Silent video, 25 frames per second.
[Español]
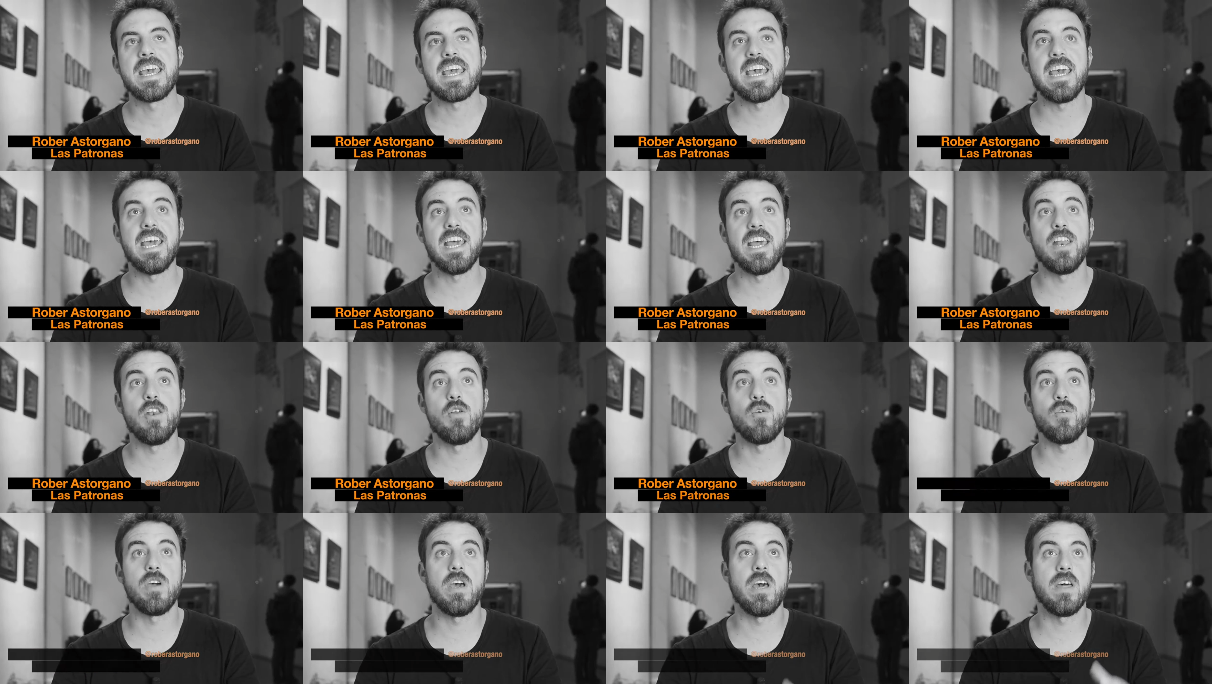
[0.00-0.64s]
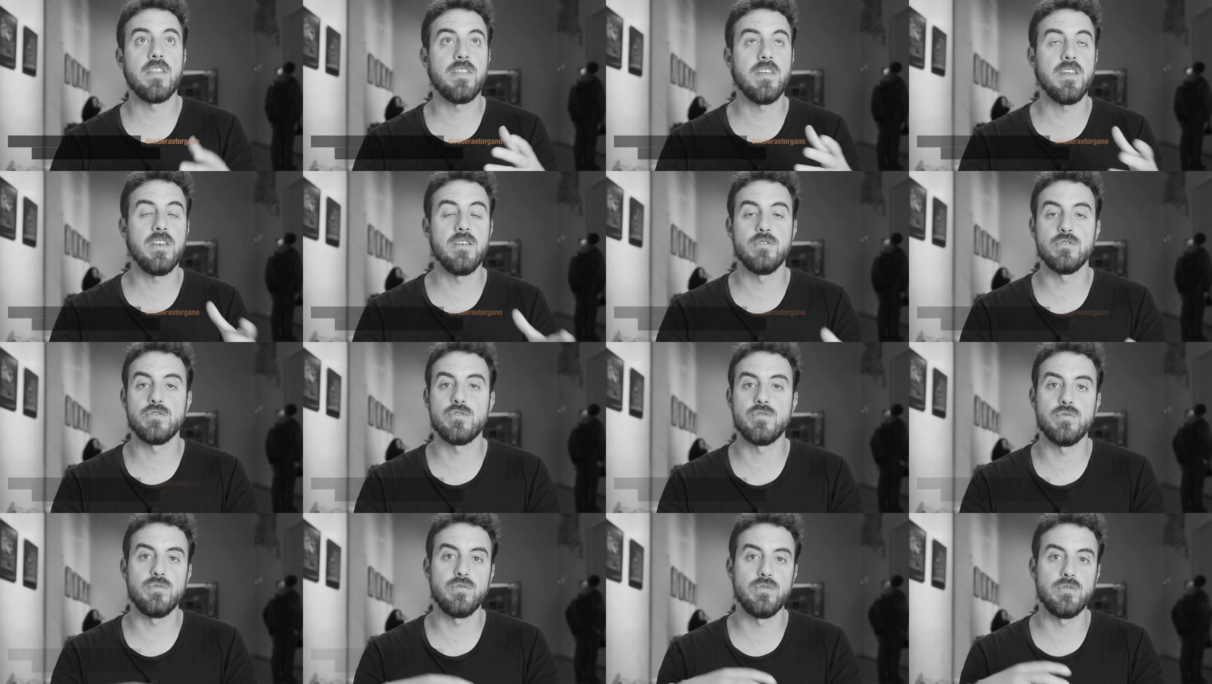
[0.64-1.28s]
que lo que hacen,
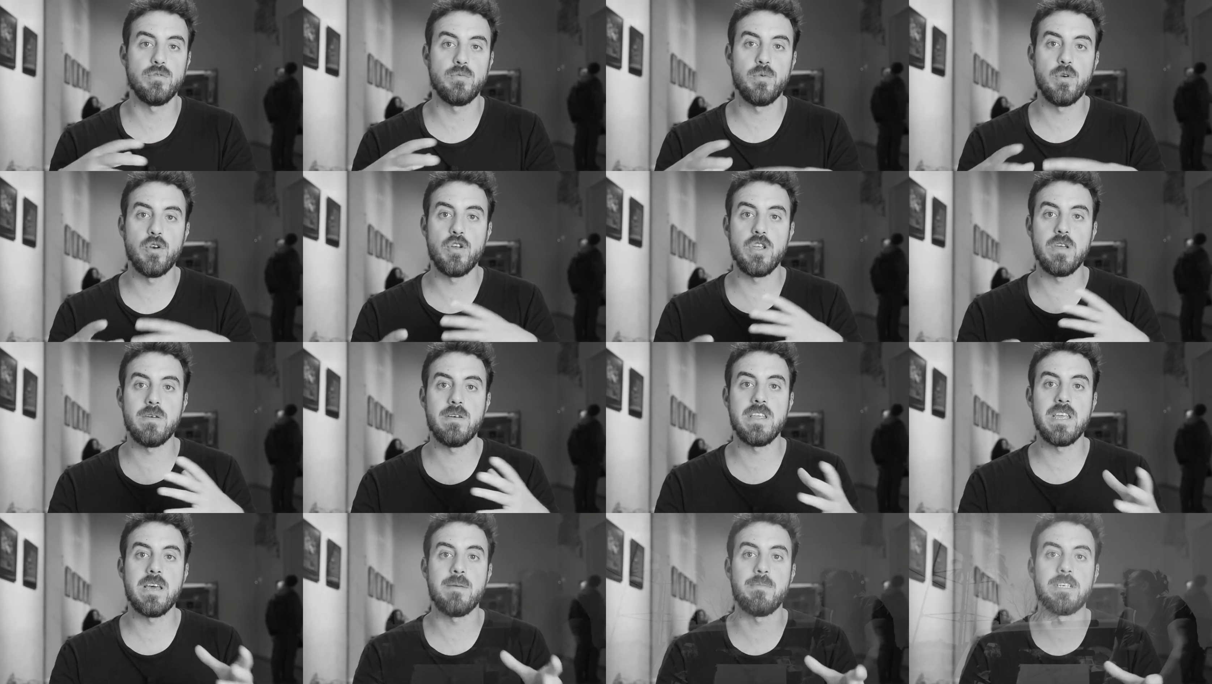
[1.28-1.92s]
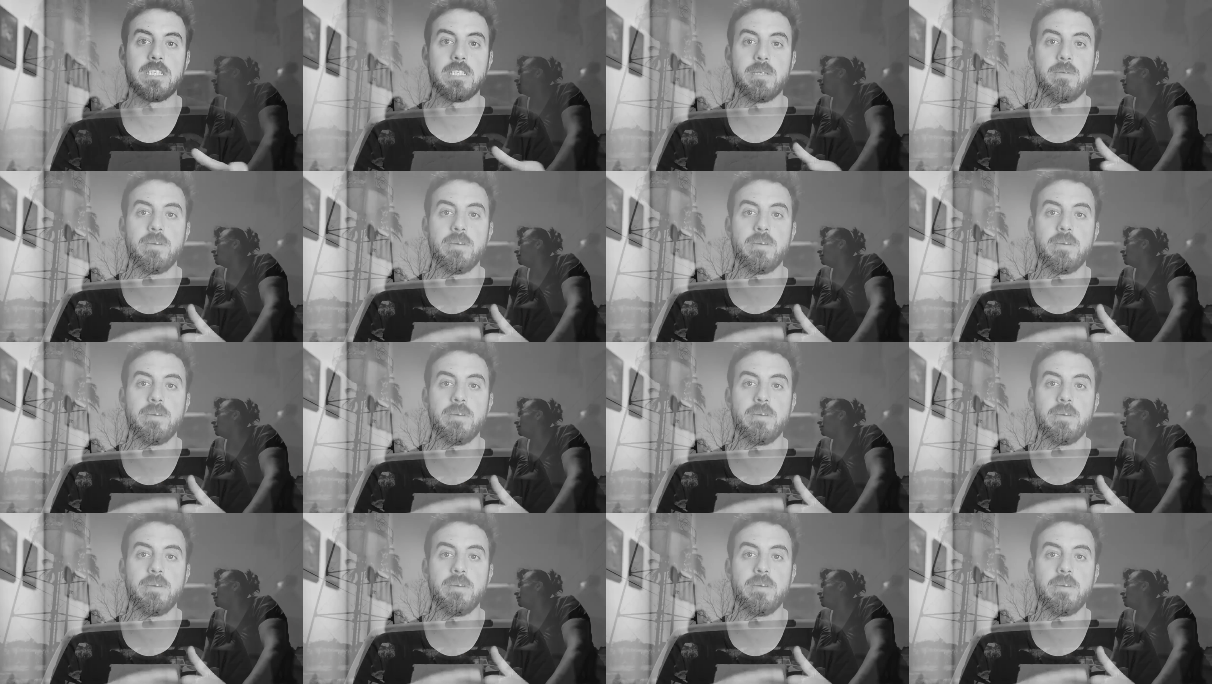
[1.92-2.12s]
o su, bueno, llevan ya